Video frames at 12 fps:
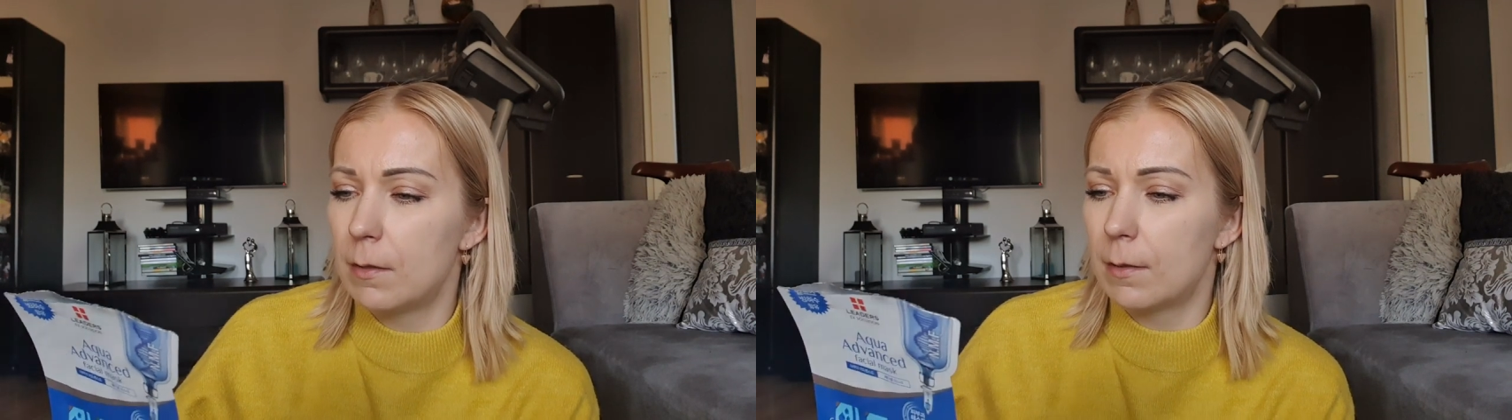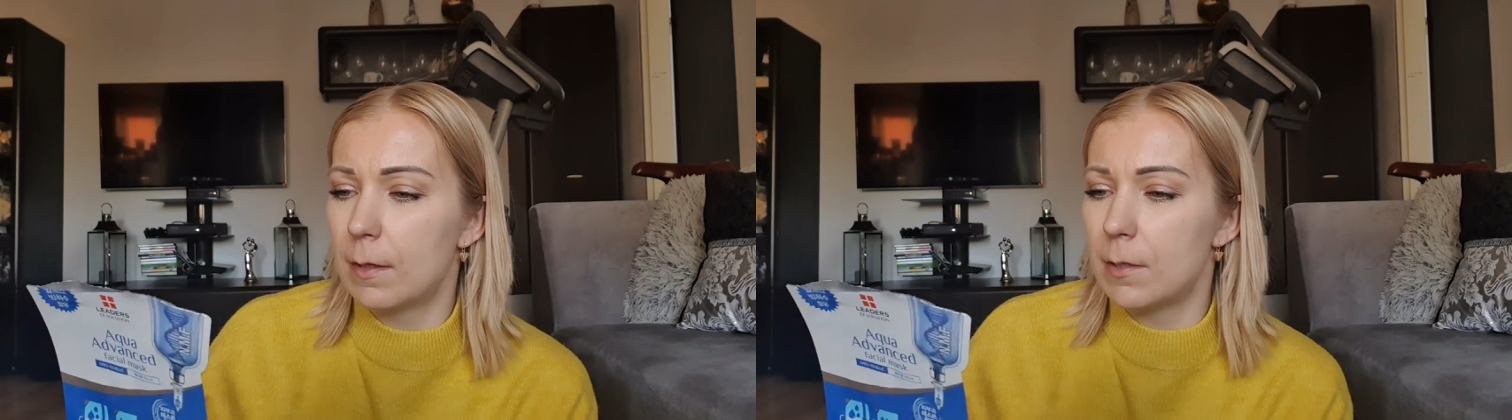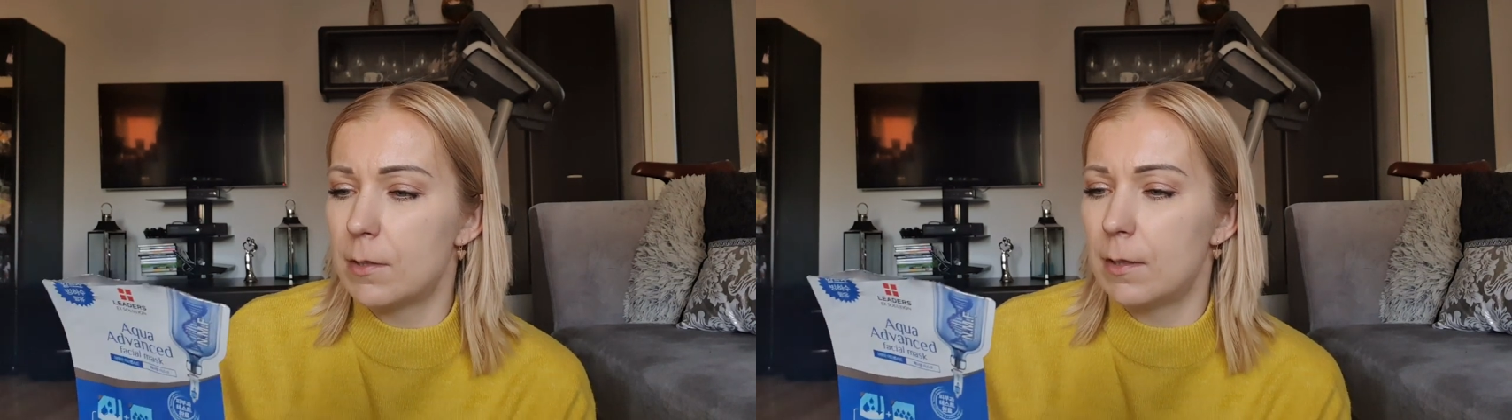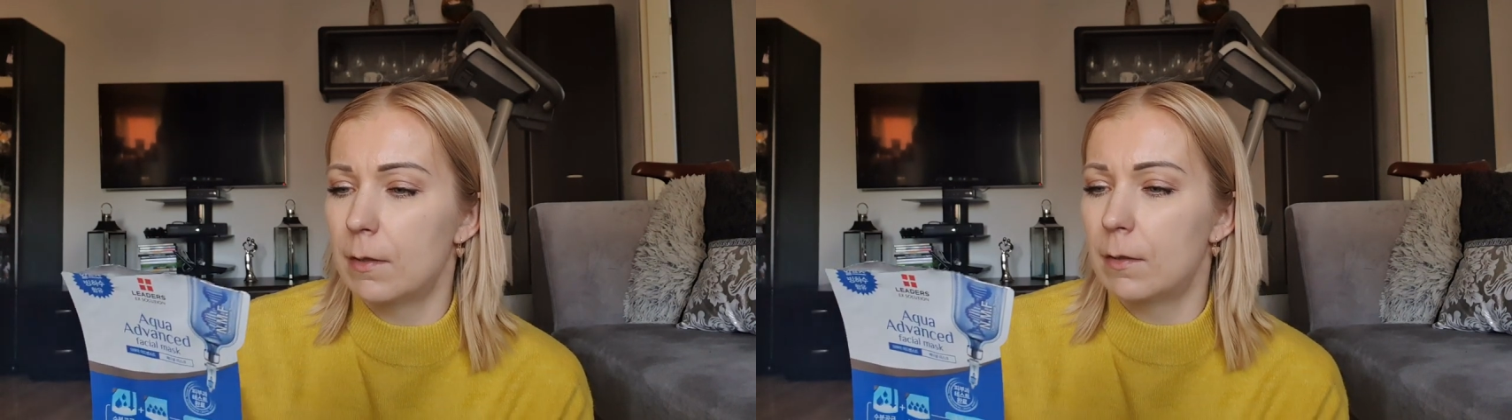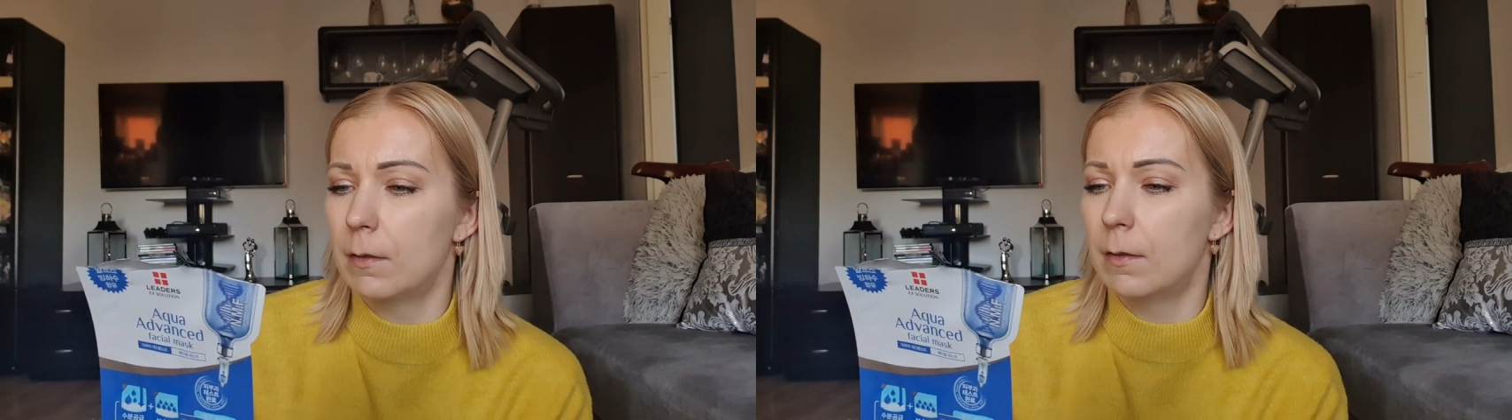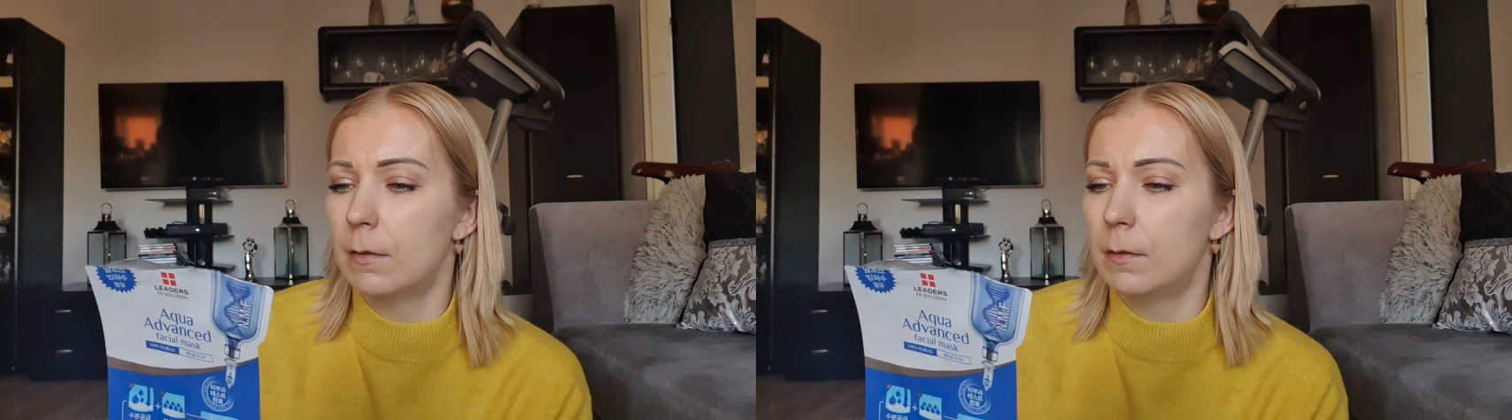do
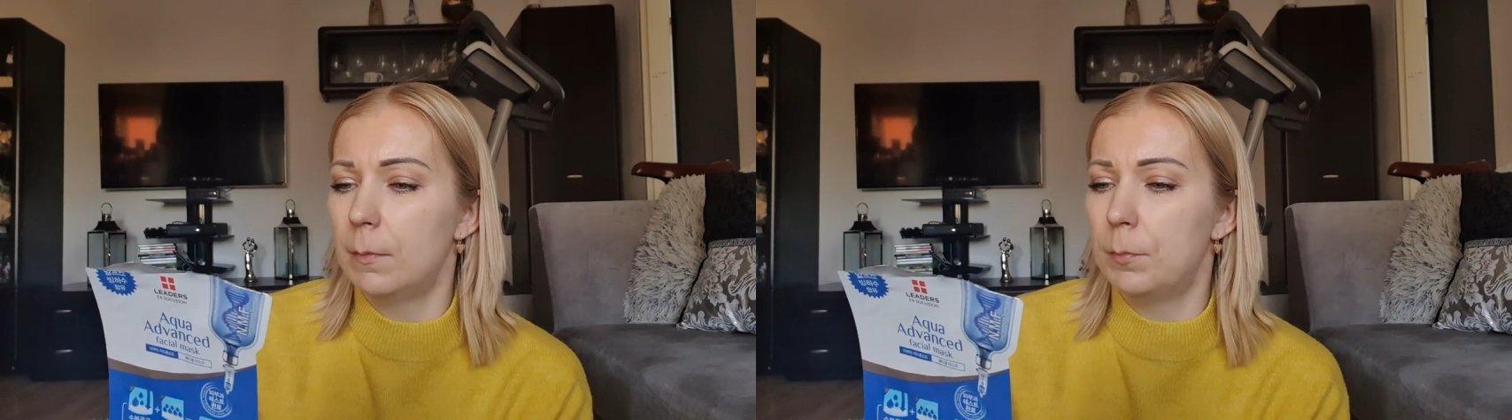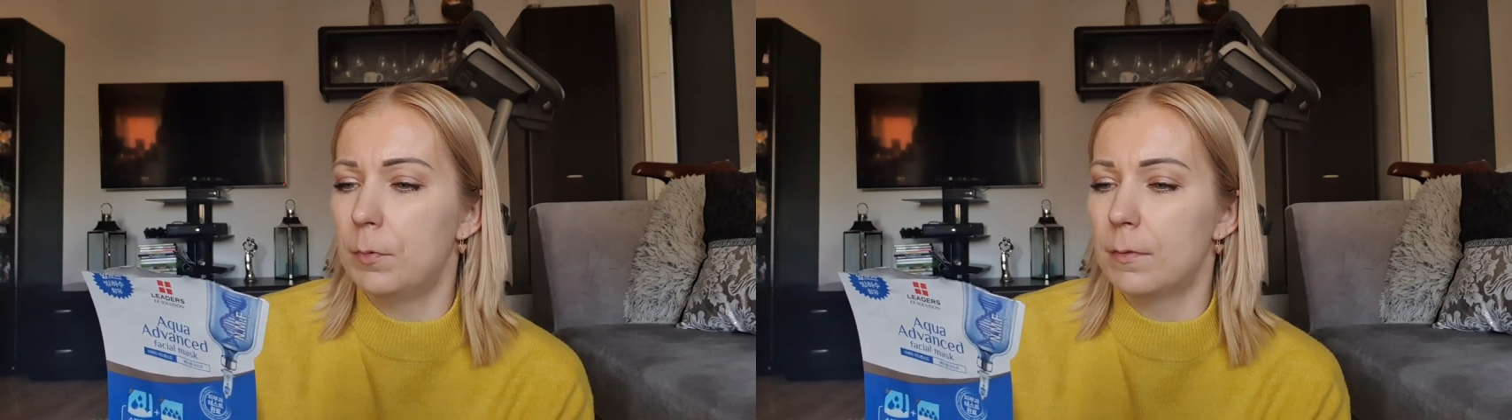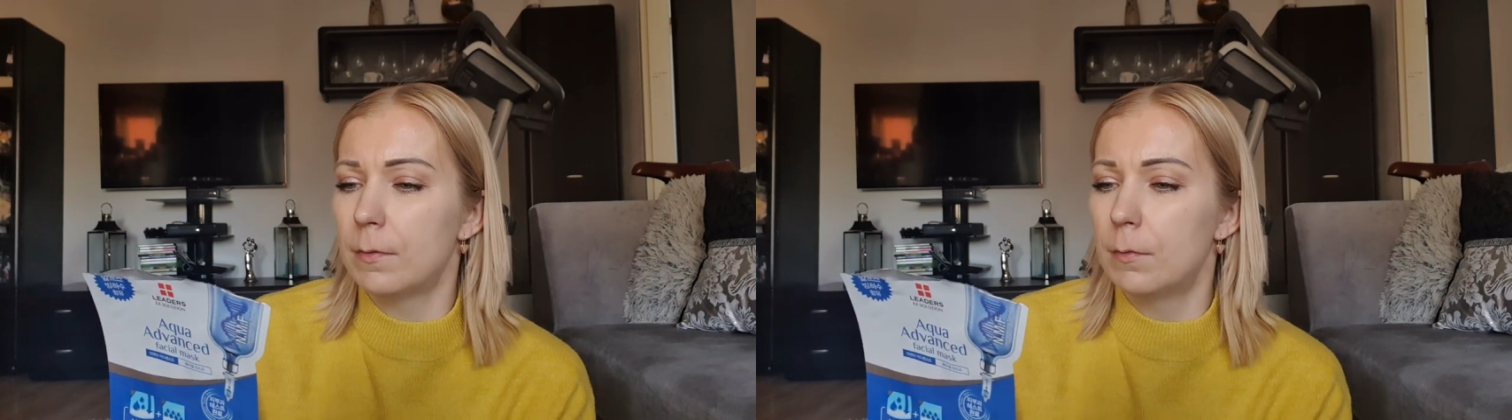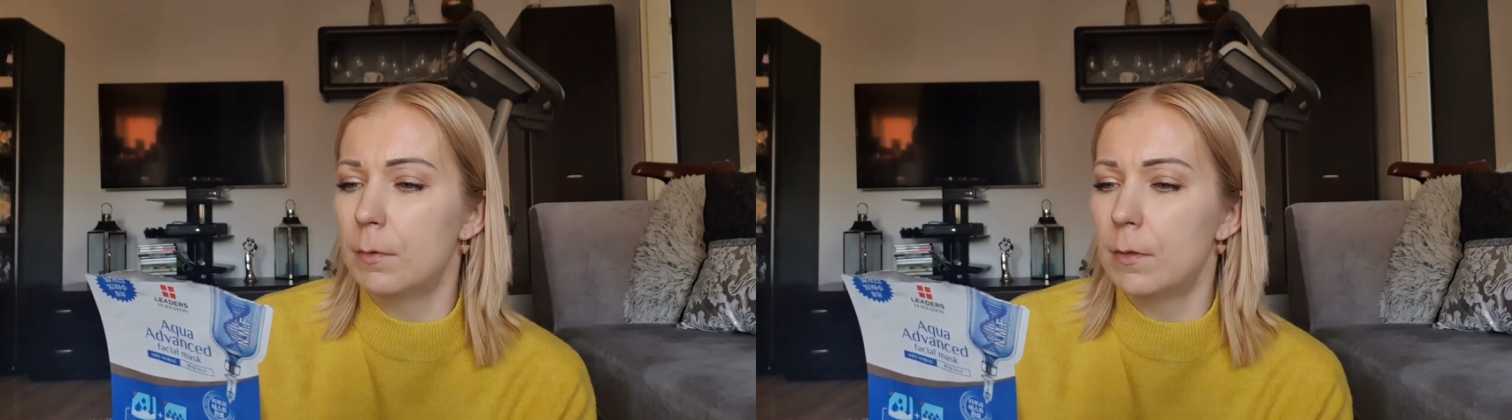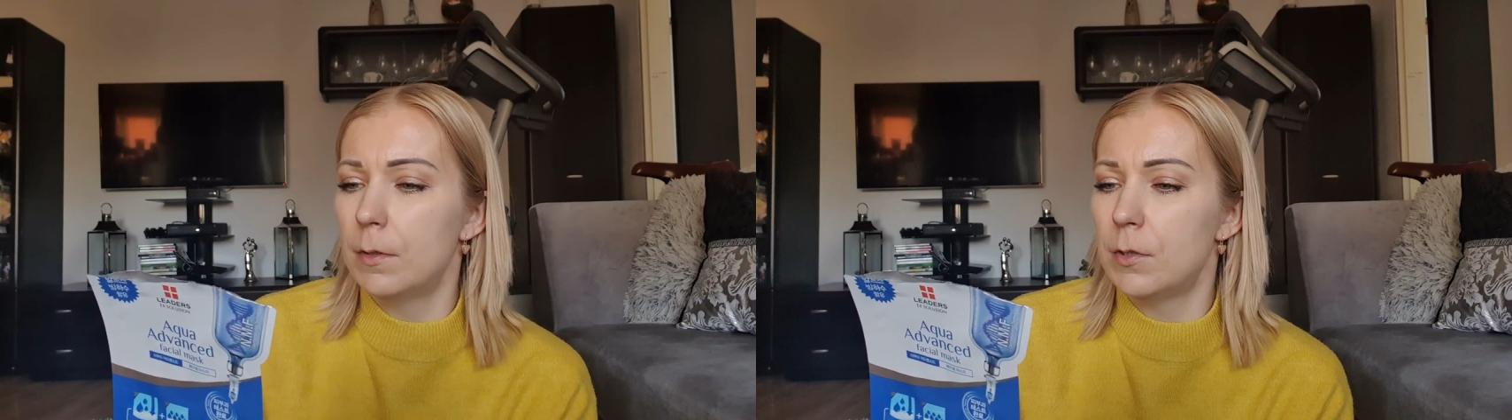każdego typu skóry,